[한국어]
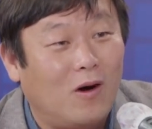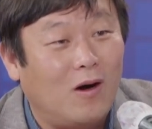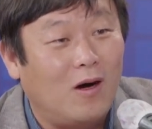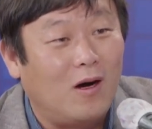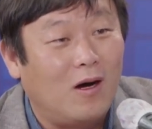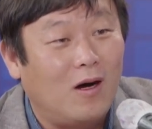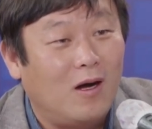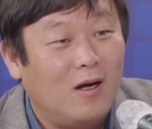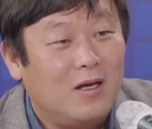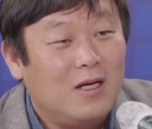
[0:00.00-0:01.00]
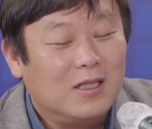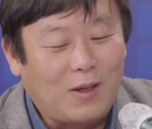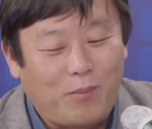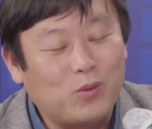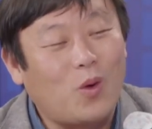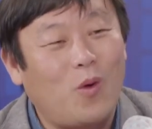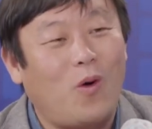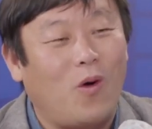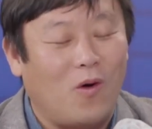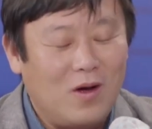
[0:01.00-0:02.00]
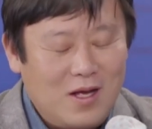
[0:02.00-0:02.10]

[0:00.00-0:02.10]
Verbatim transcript: 음. 자 보통